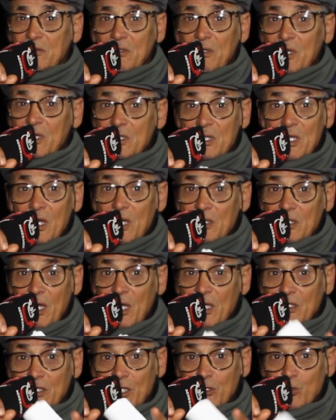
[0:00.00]
هذه هذا
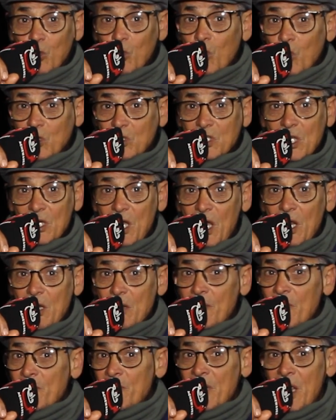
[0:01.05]
هذا ظهور ديال
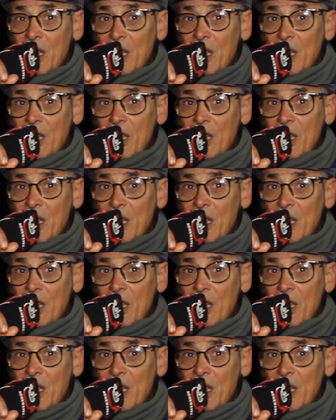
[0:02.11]
العلامة من